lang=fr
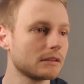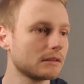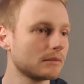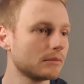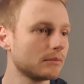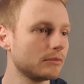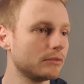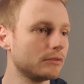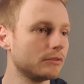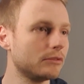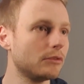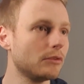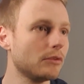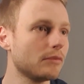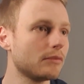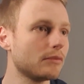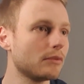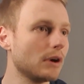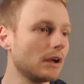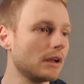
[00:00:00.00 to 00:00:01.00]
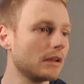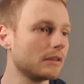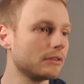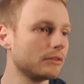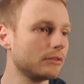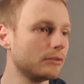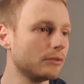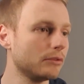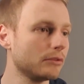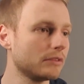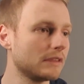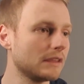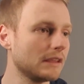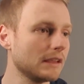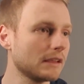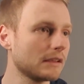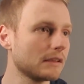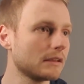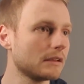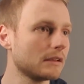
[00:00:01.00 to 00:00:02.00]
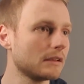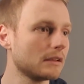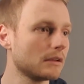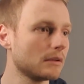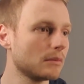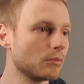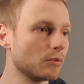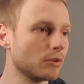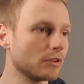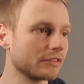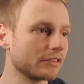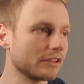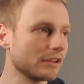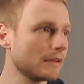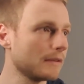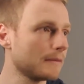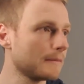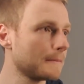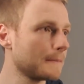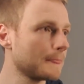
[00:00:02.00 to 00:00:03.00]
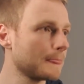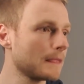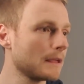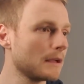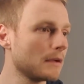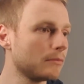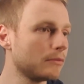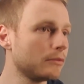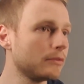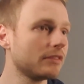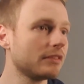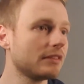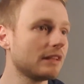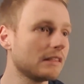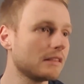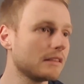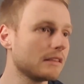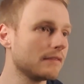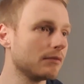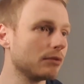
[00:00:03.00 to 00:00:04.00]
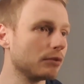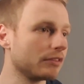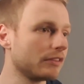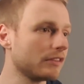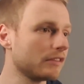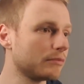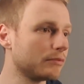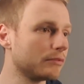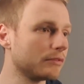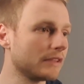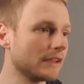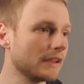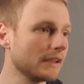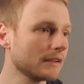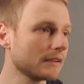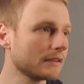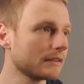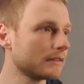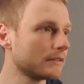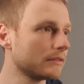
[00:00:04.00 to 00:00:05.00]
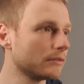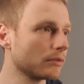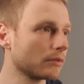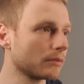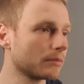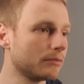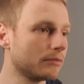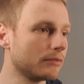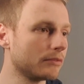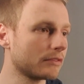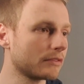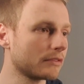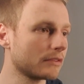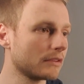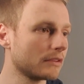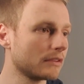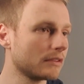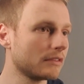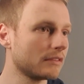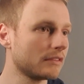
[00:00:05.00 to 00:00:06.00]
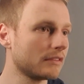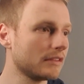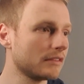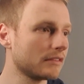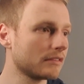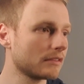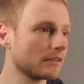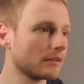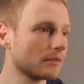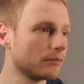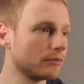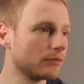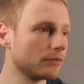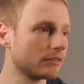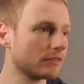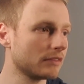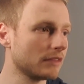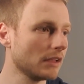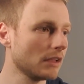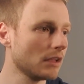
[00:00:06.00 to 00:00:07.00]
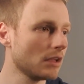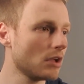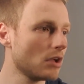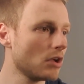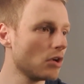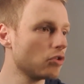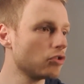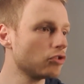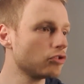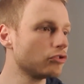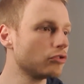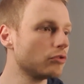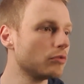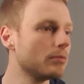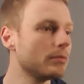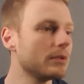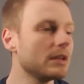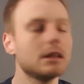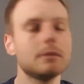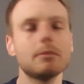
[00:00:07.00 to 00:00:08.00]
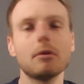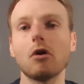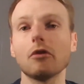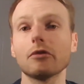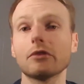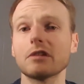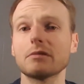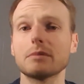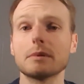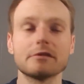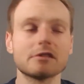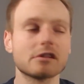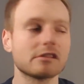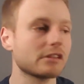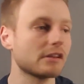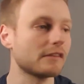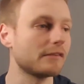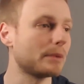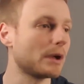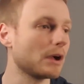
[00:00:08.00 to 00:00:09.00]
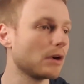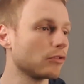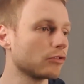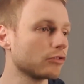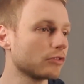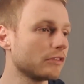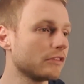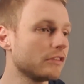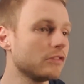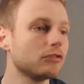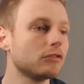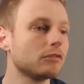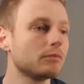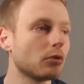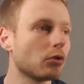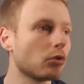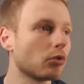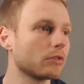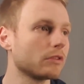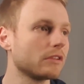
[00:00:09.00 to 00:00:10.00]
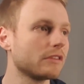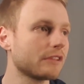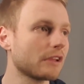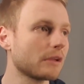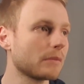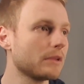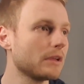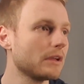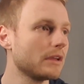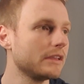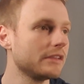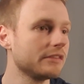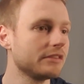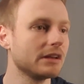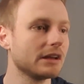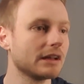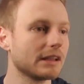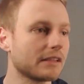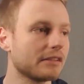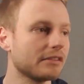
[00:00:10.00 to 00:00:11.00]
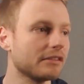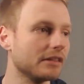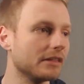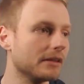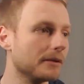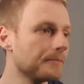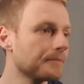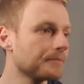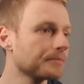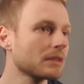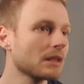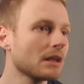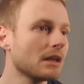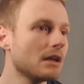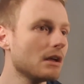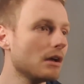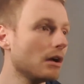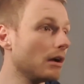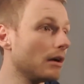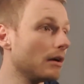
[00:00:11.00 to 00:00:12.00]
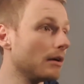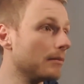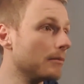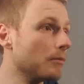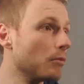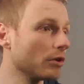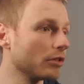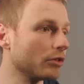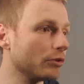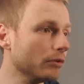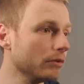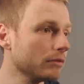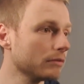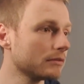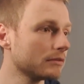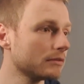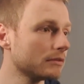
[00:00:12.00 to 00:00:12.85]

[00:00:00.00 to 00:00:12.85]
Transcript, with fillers: plus 2 fois 2t moins 1, plus z qui vaut 6 plus t. Donc plus 6 plus t. Je mets les parenthèses, même si elles ne servent pas à grand chose ici, juste pour qu'on distingue bien x, y et z. Euh, moins 2